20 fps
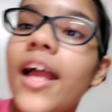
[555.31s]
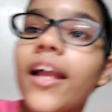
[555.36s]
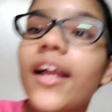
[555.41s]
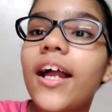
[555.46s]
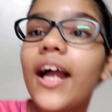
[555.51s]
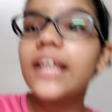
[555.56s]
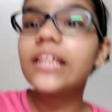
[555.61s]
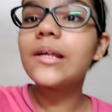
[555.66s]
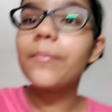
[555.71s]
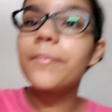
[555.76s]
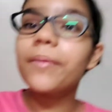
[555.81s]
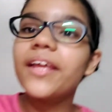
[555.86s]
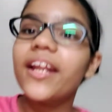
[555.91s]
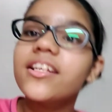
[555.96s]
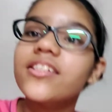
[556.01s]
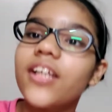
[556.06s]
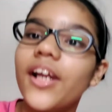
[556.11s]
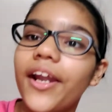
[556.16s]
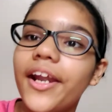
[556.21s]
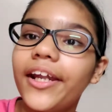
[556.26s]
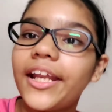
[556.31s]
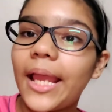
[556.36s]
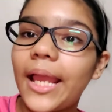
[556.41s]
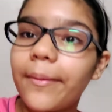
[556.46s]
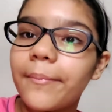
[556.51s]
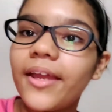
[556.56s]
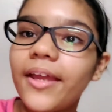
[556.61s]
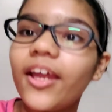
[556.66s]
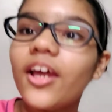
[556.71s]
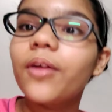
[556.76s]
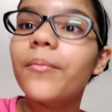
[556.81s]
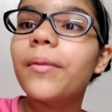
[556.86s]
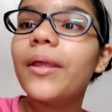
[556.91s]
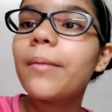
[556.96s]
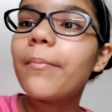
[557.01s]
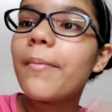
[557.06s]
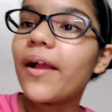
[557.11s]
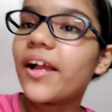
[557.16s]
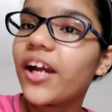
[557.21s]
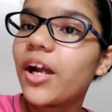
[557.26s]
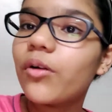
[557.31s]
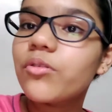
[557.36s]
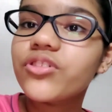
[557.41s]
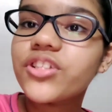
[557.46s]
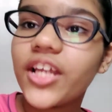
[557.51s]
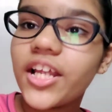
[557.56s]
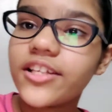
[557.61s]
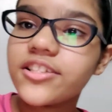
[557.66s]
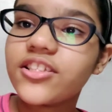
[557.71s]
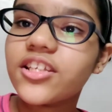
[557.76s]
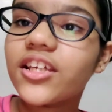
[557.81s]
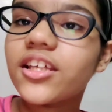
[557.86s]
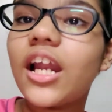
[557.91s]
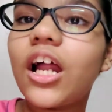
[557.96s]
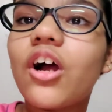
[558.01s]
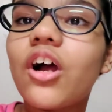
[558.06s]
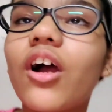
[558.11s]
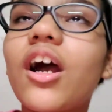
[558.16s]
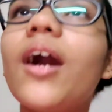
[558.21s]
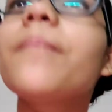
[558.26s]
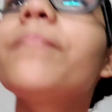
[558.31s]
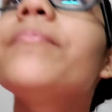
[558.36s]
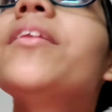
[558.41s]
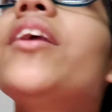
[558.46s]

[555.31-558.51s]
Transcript: गाइस अब मेरा स्टडी टाइम है अब मेरा बैकग्राउंड चेंज दिख रहा होगा